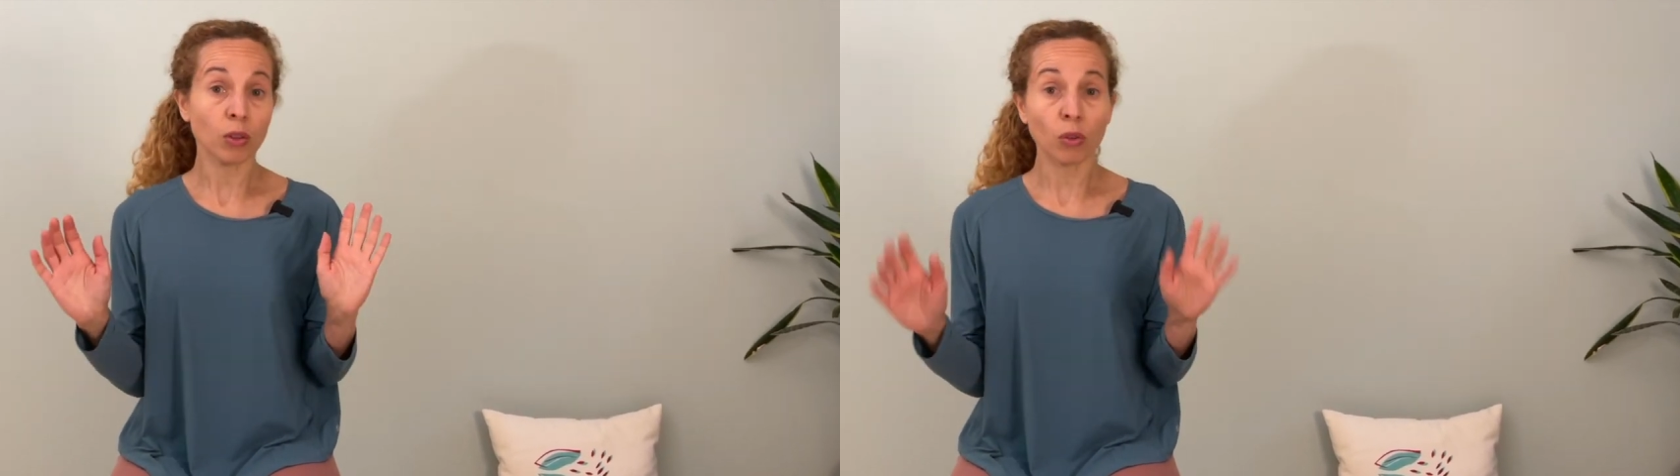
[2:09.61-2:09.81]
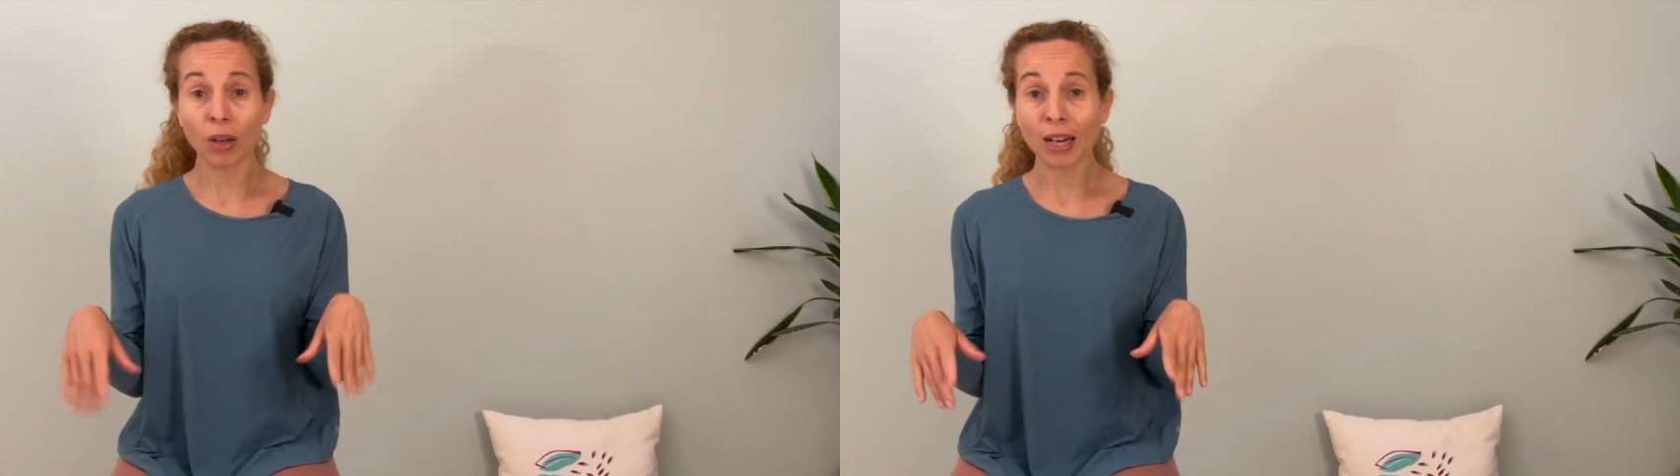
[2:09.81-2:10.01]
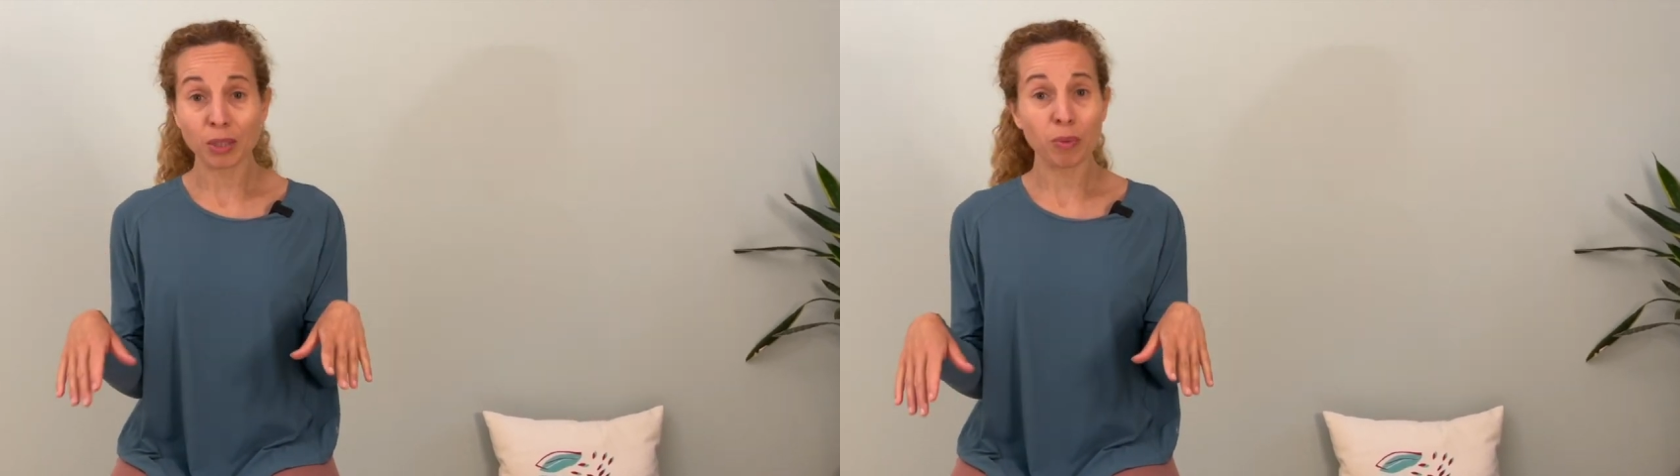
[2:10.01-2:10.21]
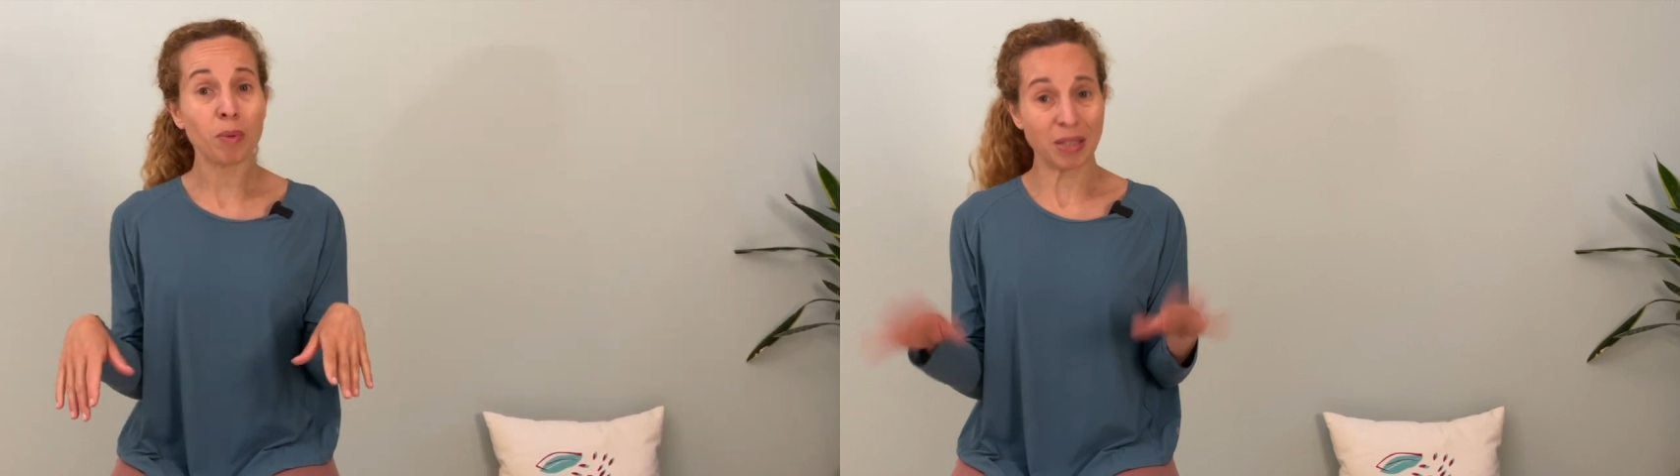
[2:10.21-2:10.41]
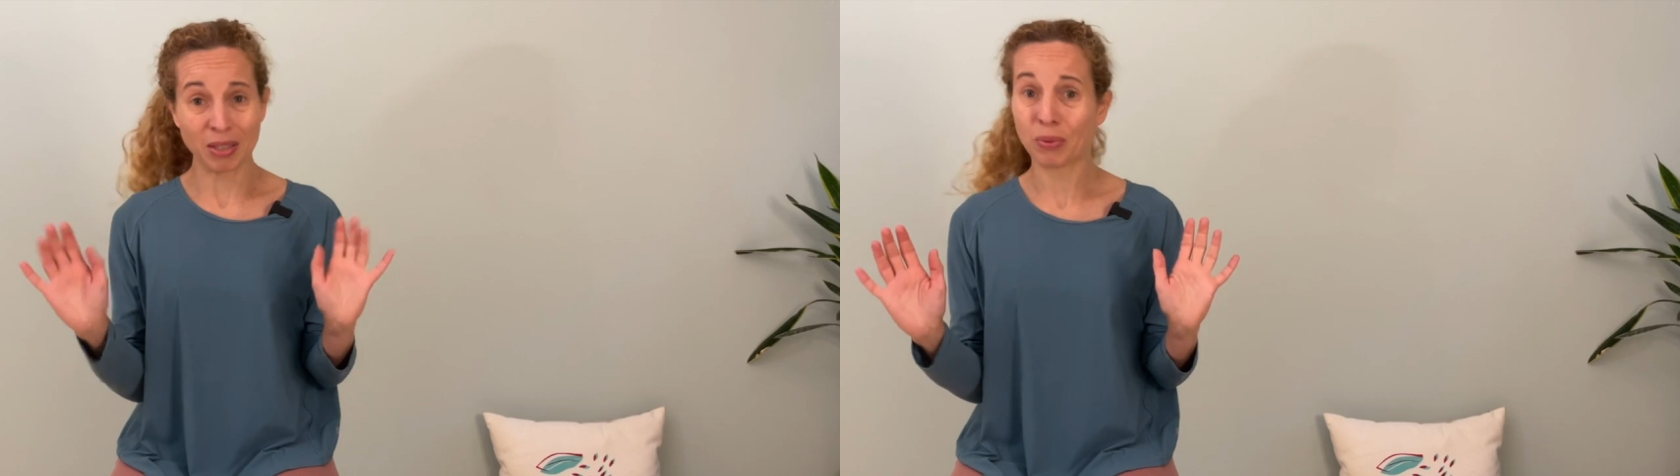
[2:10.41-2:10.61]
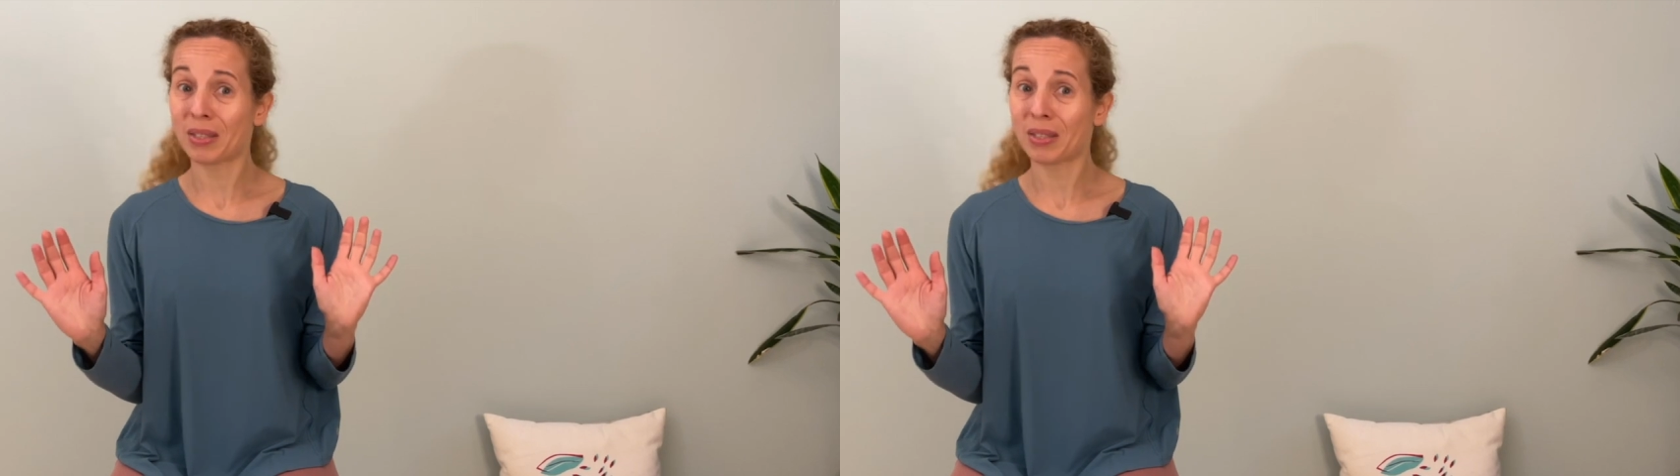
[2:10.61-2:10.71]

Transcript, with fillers: de relâchement, mais c'est